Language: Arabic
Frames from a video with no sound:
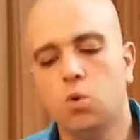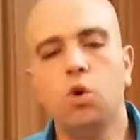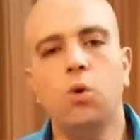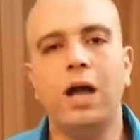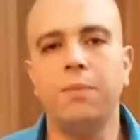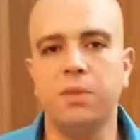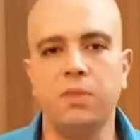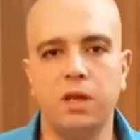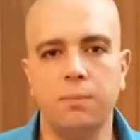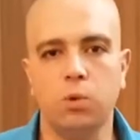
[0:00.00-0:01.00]
كل واحد
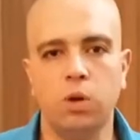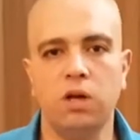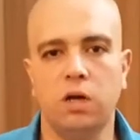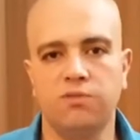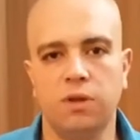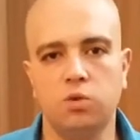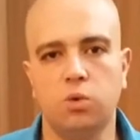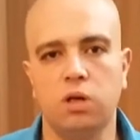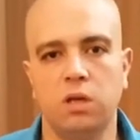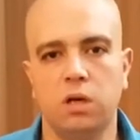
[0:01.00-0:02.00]
مننا من واحنا اطفال
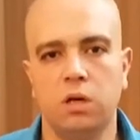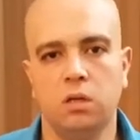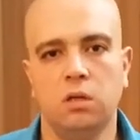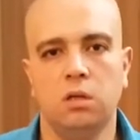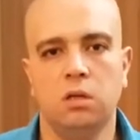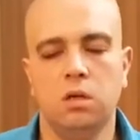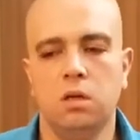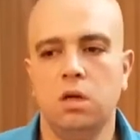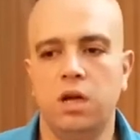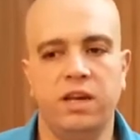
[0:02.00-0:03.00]
صغيره
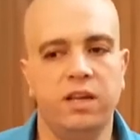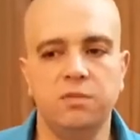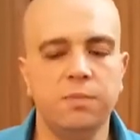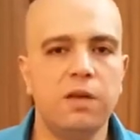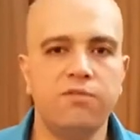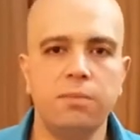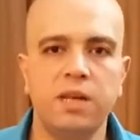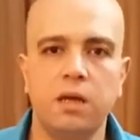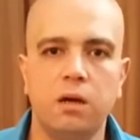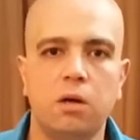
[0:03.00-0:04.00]
احنا جسمنا فيه
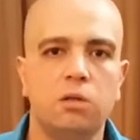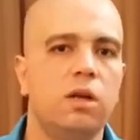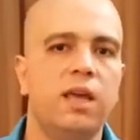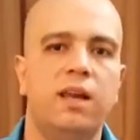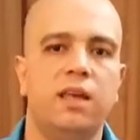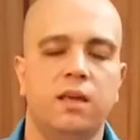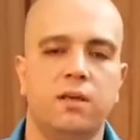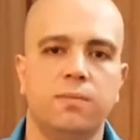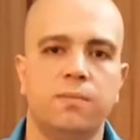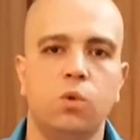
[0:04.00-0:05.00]
مليارات الخلايا
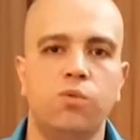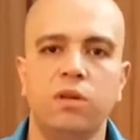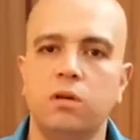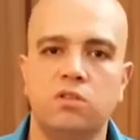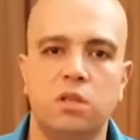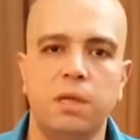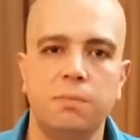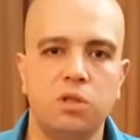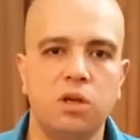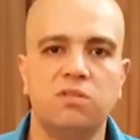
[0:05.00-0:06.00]
وفي انقسامات
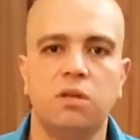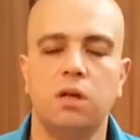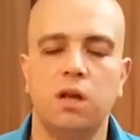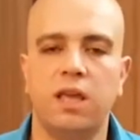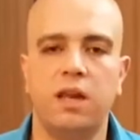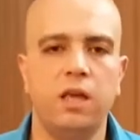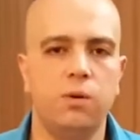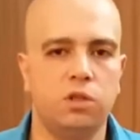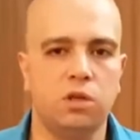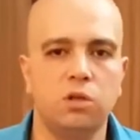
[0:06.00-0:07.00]
بتحصل للخلايا
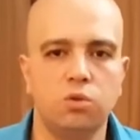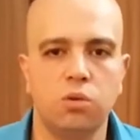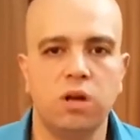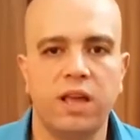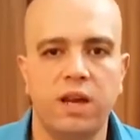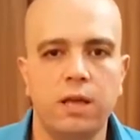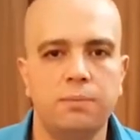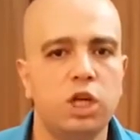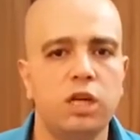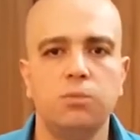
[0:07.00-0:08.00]
وتكاثر للخلايا
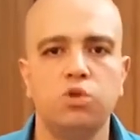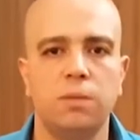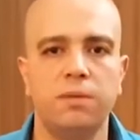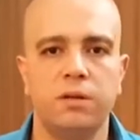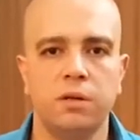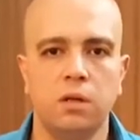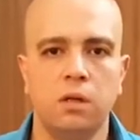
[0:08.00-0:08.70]
بشكل مستمر